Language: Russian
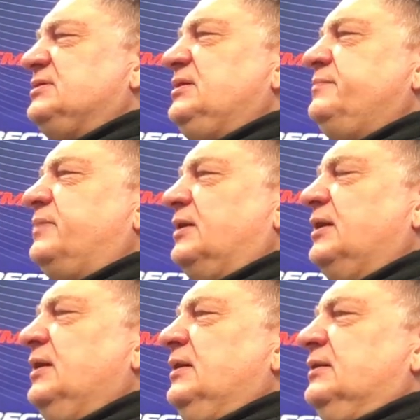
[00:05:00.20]

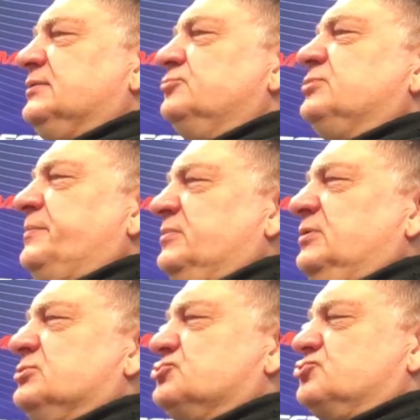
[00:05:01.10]
либо ну, там
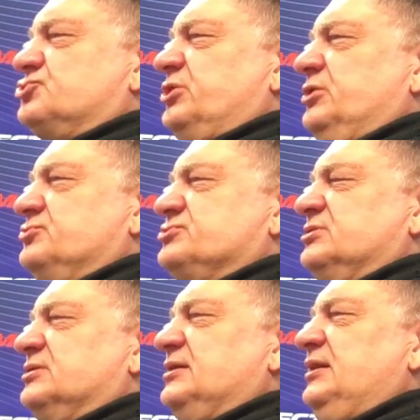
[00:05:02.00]
э,
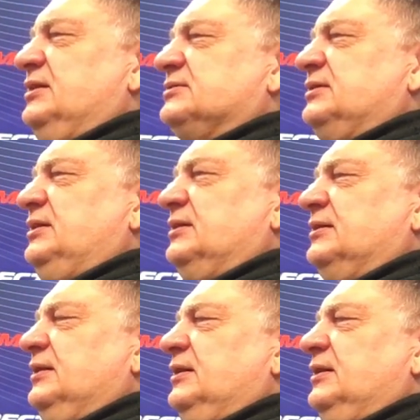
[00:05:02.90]
разрушаются клетки